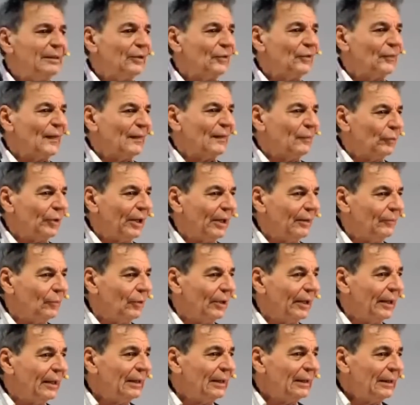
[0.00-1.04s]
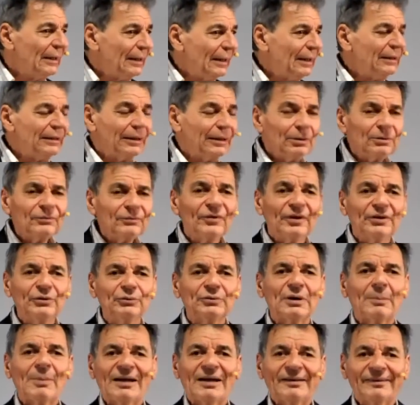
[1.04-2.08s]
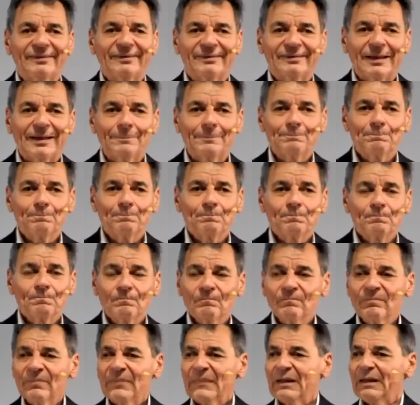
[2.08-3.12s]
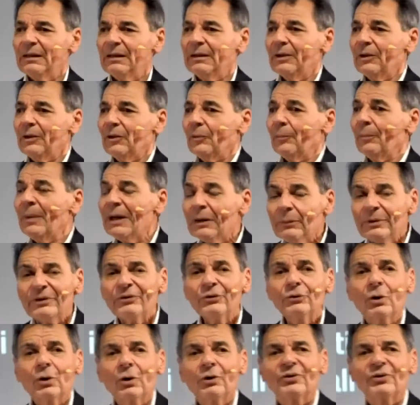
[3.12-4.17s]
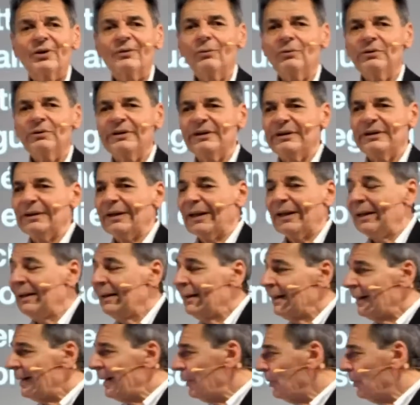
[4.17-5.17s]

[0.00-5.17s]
sfavorevole che te non vedi una mazza. Ma questo cosa vuol dire? Che